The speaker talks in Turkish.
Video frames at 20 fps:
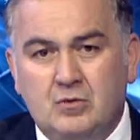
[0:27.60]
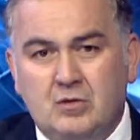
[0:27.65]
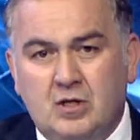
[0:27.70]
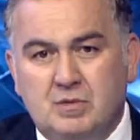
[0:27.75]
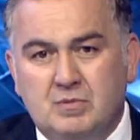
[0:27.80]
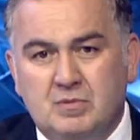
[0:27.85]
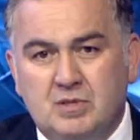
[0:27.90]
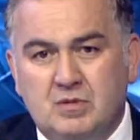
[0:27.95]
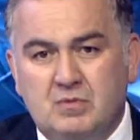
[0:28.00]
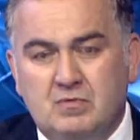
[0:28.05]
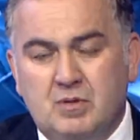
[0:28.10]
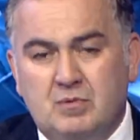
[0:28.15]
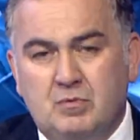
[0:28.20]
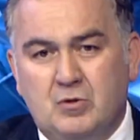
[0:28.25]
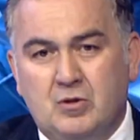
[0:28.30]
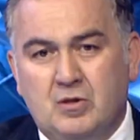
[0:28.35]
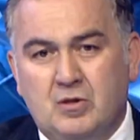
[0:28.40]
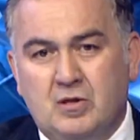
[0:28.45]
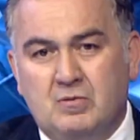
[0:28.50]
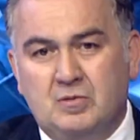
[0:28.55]
ülkemizin ve
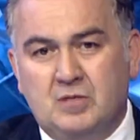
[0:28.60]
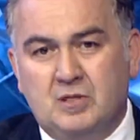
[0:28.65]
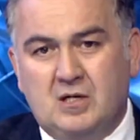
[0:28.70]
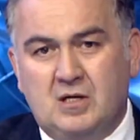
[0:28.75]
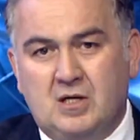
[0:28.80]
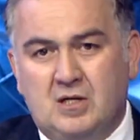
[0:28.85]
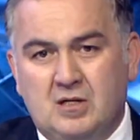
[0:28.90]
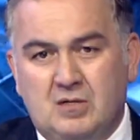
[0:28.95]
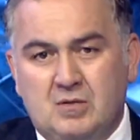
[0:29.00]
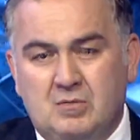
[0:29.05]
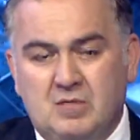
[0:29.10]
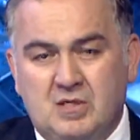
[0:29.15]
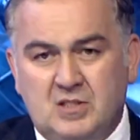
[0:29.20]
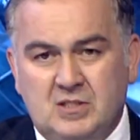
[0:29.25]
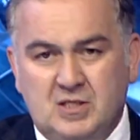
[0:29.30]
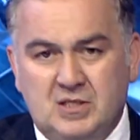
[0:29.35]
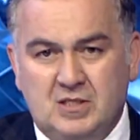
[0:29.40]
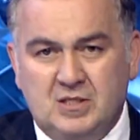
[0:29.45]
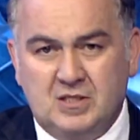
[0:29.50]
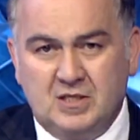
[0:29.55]
bölgemizin
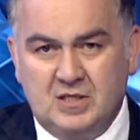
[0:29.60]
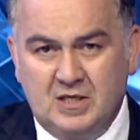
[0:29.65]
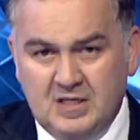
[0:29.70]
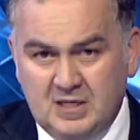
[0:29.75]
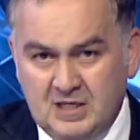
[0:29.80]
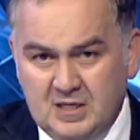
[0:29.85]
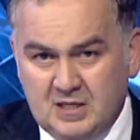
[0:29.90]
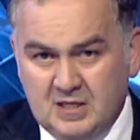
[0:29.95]
kalkınması adına